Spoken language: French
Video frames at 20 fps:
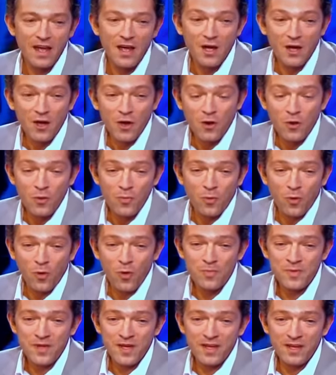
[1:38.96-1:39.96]
honneur
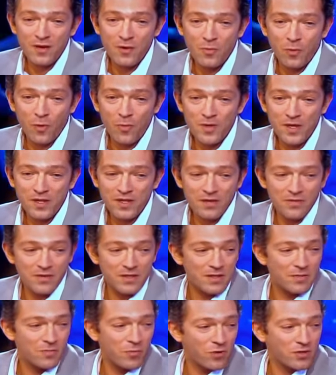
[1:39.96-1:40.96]
euh, pour vous,
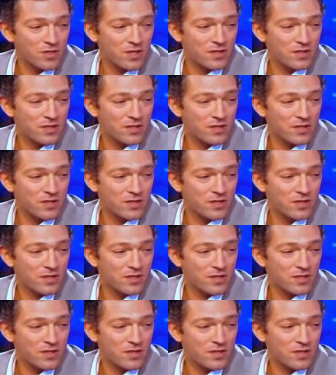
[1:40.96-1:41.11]
Laurent. Hein.